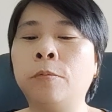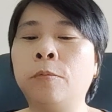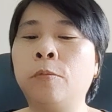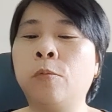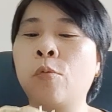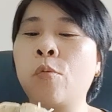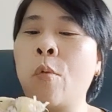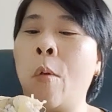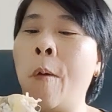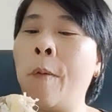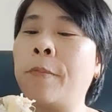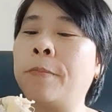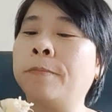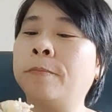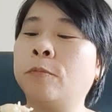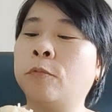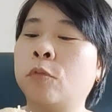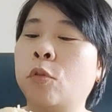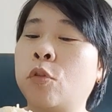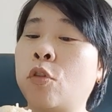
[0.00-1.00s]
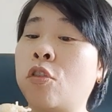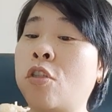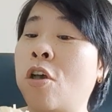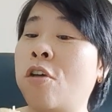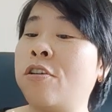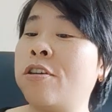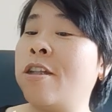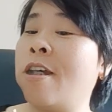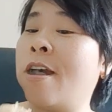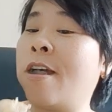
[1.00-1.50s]
báo cáo lợi nhuận
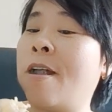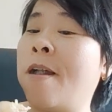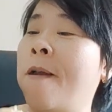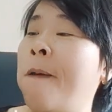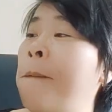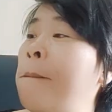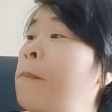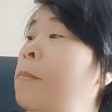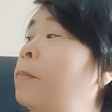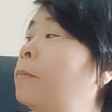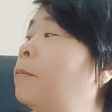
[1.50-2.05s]
liên quốc gia.